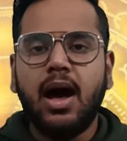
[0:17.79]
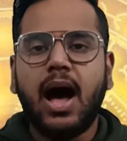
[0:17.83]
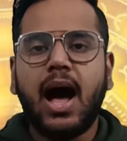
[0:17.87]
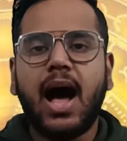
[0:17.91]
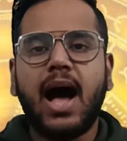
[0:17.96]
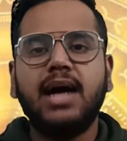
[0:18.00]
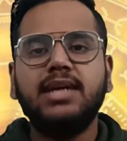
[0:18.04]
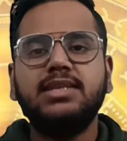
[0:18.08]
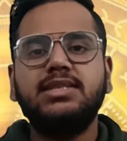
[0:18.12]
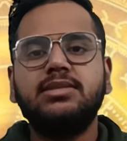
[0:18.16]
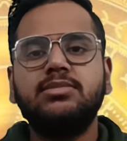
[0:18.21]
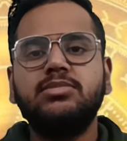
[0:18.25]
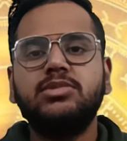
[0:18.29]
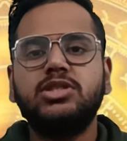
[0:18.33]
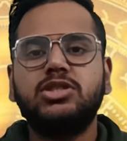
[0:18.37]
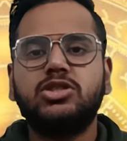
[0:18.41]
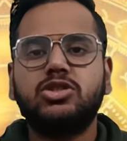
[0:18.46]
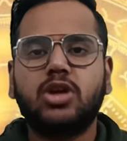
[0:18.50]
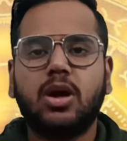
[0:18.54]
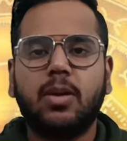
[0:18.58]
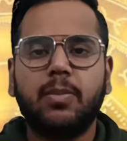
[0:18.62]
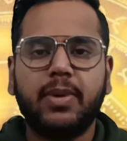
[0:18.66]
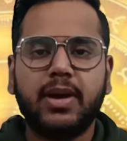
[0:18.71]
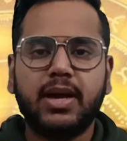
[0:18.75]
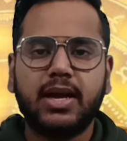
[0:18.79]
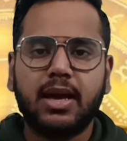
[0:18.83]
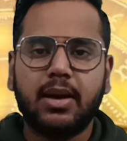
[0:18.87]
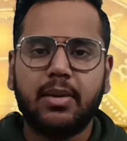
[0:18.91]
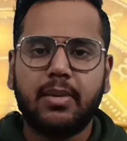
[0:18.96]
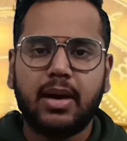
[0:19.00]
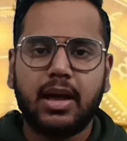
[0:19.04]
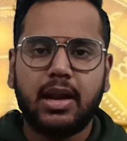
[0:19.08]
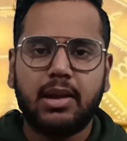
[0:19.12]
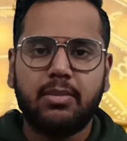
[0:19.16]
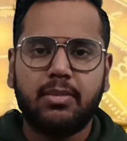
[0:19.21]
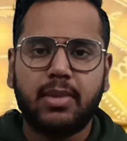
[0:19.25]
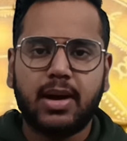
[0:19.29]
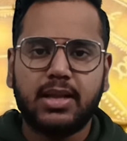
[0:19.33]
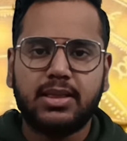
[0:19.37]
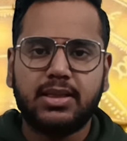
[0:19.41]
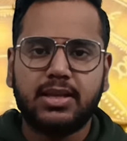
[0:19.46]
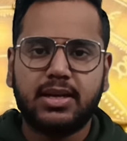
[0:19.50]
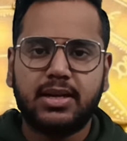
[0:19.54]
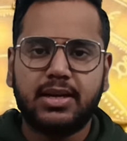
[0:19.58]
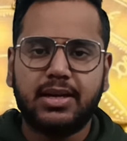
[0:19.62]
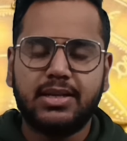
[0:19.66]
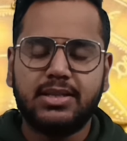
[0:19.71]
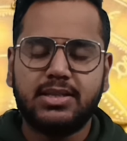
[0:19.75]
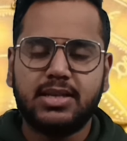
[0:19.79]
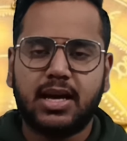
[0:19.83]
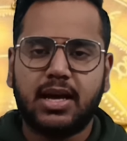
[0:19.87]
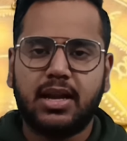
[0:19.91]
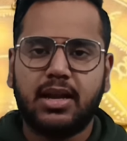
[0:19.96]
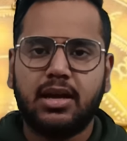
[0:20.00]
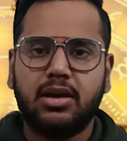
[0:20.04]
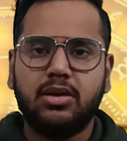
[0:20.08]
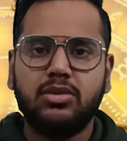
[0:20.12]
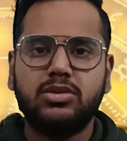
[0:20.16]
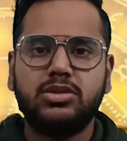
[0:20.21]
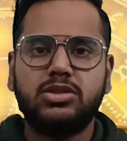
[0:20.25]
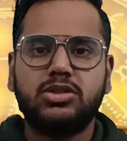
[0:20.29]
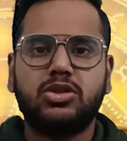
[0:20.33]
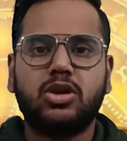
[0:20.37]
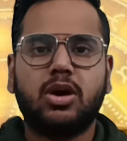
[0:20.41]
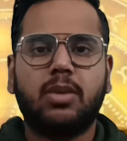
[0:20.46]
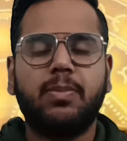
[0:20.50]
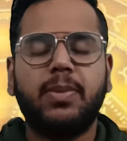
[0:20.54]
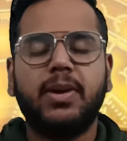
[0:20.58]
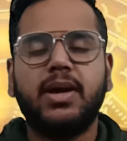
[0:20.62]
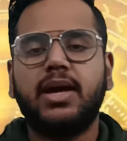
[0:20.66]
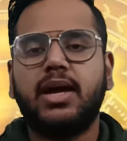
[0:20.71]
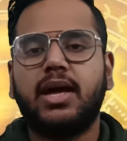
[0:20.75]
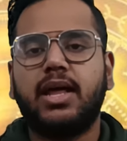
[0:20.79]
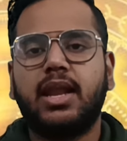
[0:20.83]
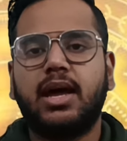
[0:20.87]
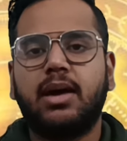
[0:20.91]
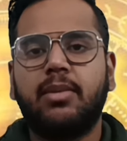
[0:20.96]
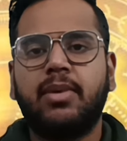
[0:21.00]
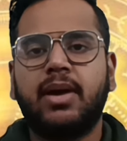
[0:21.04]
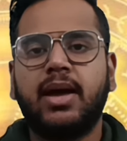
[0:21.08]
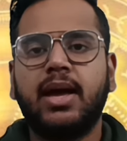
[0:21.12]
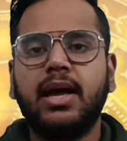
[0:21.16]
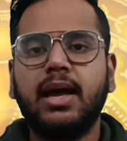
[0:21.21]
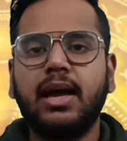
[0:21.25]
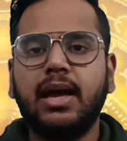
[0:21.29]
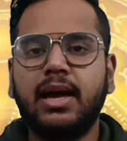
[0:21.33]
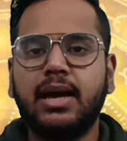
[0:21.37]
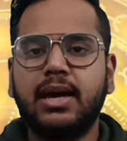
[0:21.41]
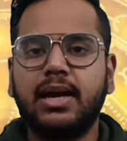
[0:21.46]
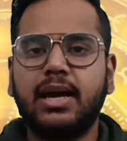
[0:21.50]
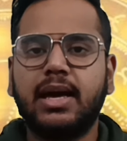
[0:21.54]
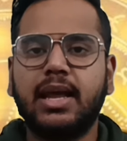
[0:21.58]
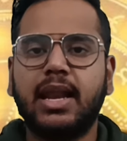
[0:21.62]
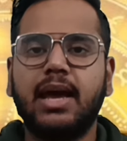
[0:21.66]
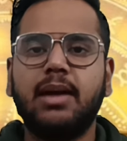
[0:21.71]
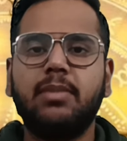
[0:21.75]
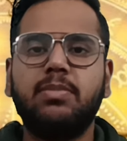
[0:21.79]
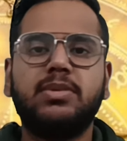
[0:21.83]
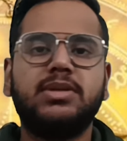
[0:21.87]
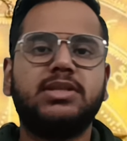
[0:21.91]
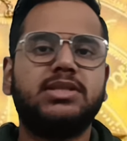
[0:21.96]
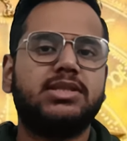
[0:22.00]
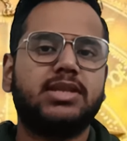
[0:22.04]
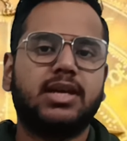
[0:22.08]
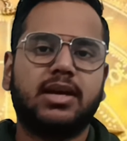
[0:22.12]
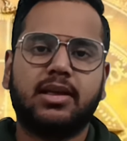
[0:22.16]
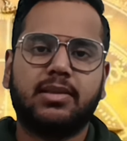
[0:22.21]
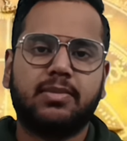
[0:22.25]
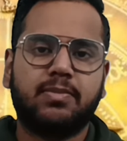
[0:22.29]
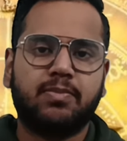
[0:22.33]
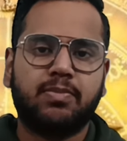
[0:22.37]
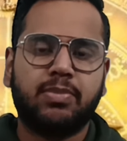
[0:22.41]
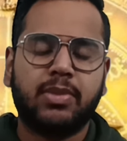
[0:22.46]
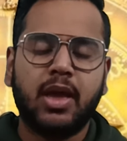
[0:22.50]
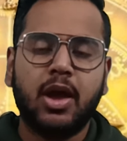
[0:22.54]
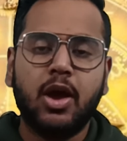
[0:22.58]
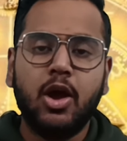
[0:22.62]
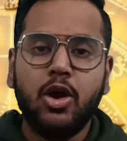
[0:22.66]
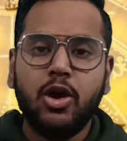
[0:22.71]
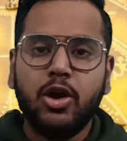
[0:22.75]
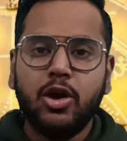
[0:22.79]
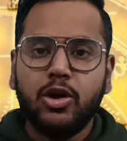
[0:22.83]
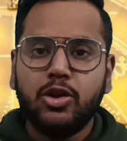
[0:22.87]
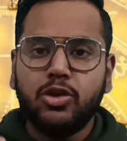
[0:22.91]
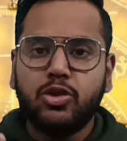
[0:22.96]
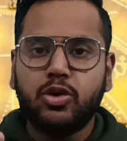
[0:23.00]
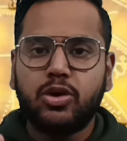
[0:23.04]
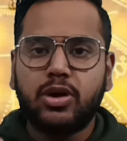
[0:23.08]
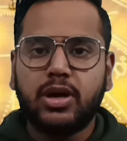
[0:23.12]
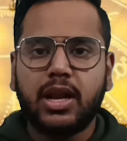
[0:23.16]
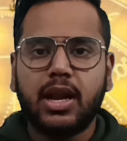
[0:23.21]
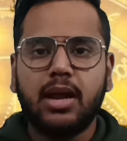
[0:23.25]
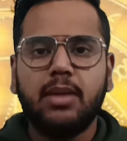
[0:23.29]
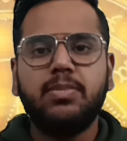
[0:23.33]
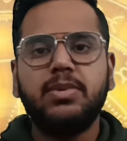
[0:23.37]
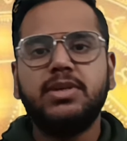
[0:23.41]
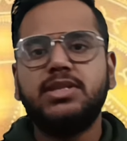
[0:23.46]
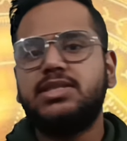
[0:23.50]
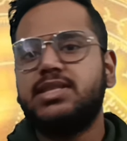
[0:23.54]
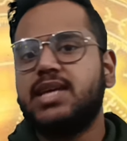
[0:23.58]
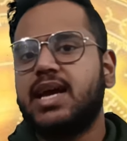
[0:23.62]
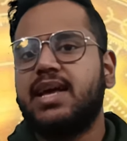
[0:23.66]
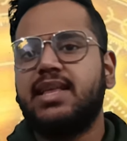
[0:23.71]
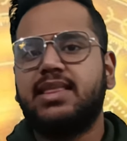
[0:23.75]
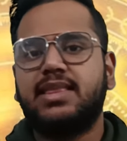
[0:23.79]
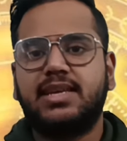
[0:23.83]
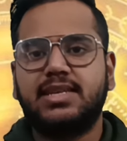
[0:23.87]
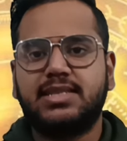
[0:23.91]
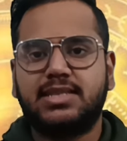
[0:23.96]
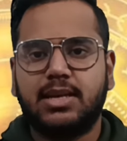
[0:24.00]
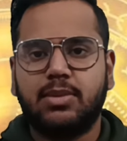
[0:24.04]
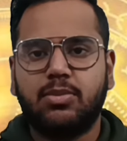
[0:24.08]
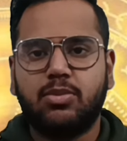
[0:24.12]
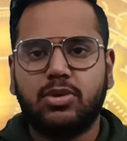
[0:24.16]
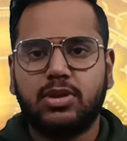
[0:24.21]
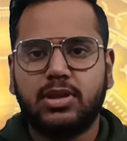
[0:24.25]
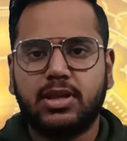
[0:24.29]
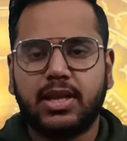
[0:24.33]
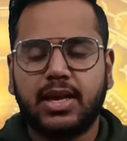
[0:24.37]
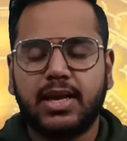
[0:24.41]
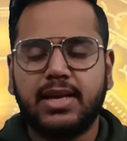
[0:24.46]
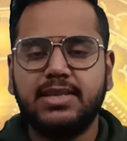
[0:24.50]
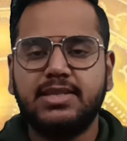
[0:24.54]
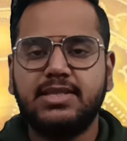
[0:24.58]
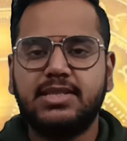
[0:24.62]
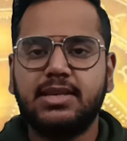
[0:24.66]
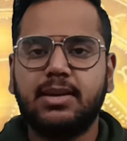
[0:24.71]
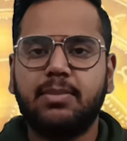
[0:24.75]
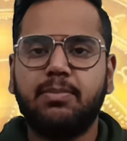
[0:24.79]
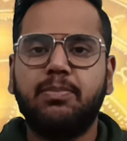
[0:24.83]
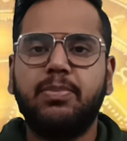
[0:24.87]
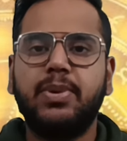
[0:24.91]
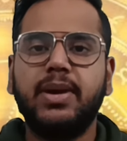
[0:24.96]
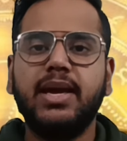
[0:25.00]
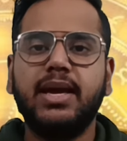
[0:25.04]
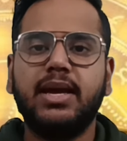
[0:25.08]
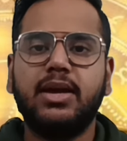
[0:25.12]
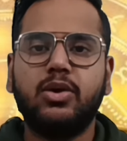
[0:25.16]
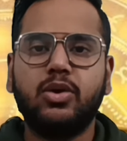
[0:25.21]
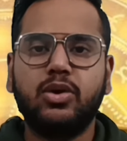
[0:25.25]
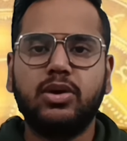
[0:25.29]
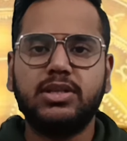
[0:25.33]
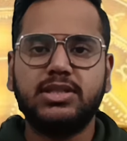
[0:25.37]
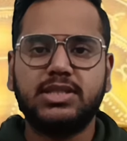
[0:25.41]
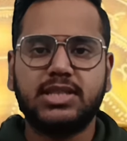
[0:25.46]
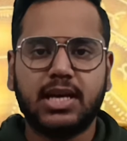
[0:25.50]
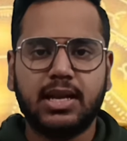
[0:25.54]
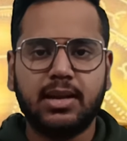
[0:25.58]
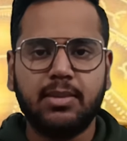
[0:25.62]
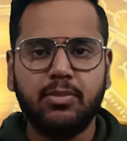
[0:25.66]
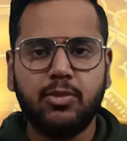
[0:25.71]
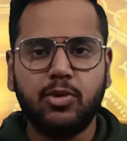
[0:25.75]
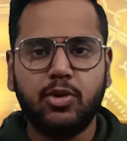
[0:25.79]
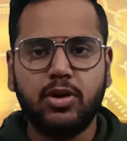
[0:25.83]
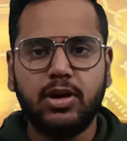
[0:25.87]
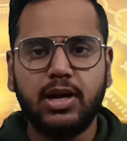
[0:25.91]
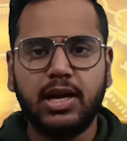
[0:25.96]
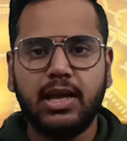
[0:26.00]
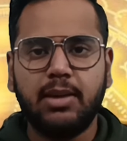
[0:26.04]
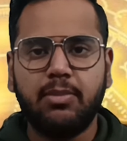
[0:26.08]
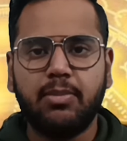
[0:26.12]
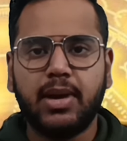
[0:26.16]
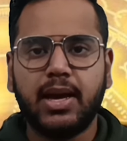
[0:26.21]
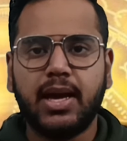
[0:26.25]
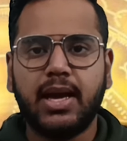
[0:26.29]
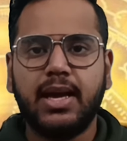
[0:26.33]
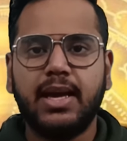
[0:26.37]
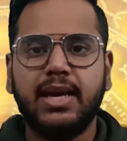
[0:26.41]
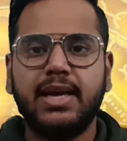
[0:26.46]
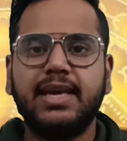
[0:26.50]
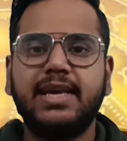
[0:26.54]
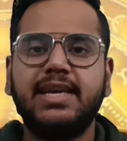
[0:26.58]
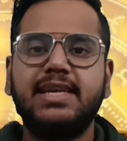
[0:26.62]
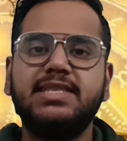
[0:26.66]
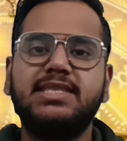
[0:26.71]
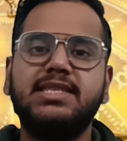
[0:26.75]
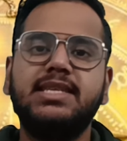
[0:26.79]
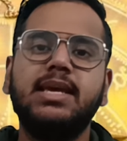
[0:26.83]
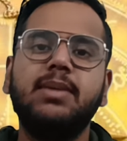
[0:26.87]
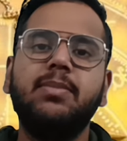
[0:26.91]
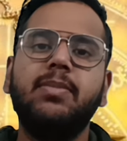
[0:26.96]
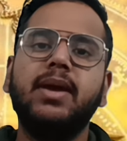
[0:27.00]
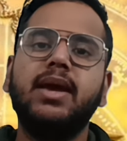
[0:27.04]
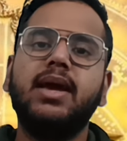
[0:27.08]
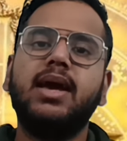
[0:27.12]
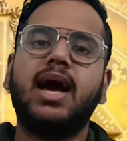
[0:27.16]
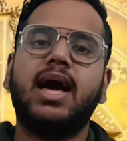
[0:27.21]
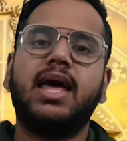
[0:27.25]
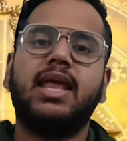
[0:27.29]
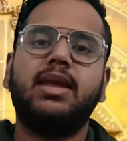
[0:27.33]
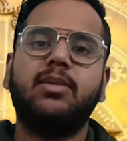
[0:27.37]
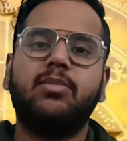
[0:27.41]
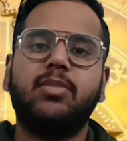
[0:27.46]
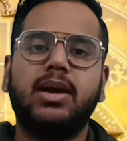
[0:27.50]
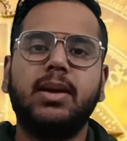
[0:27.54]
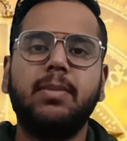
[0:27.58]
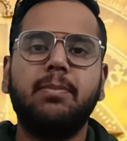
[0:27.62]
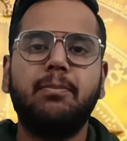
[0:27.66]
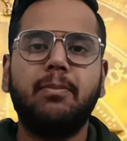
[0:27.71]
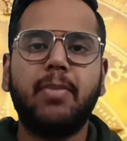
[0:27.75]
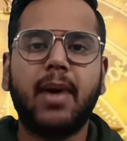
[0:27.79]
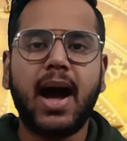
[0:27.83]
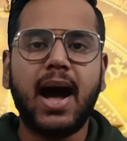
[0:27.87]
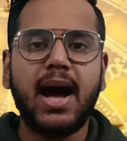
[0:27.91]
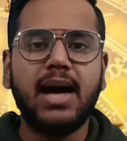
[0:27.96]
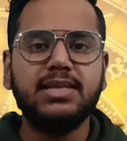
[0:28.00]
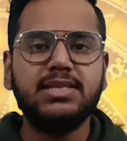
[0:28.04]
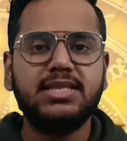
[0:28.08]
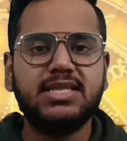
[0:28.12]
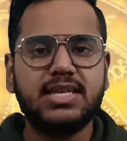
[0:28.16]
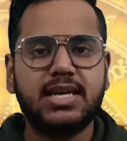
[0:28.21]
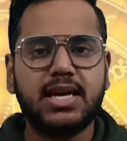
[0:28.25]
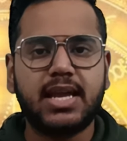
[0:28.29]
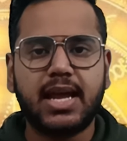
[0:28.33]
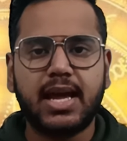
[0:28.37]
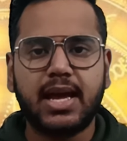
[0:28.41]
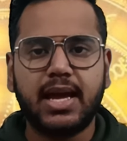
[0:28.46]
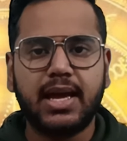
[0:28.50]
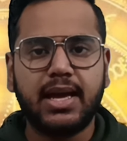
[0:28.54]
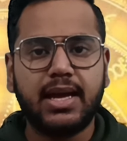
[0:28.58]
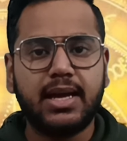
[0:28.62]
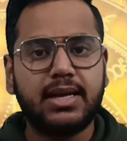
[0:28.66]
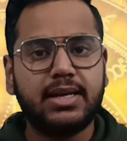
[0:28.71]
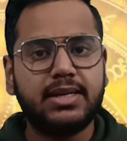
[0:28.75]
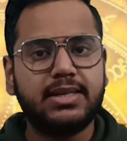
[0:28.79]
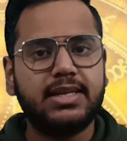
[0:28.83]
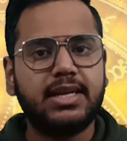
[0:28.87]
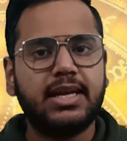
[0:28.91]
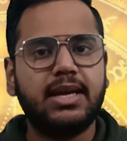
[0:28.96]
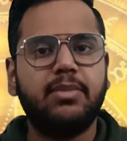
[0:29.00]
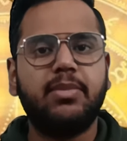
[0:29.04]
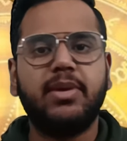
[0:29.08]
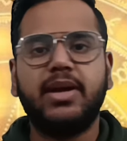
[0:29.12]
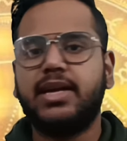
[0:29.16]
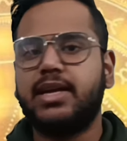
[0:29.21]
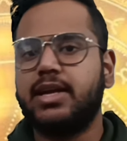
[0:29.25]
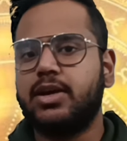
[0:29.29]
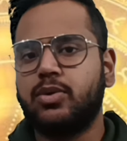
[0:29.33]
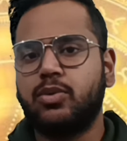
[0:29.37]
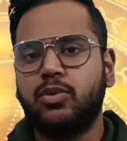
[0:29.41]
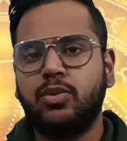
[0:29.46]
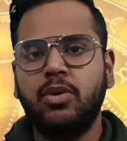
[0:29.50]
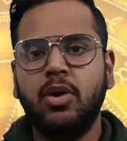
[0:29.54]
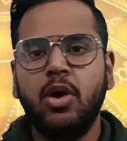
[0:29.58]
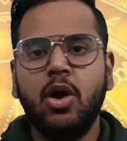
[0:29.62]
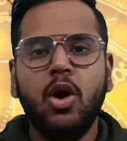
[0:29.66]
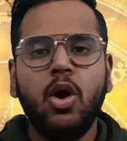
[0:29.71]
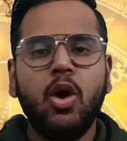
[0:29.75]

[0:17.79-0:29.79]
आज हम जिस टॉपिक के बारे में बात करने जा रहे हैं उस टॉपिक का नाम है ग्रह पंचायत तो ग्रह पंचायत किसे बोलते हैं जब भी जन्म कुंडली में किसी भी खाने में पांच ग्रह इकट्ठे बैठे हों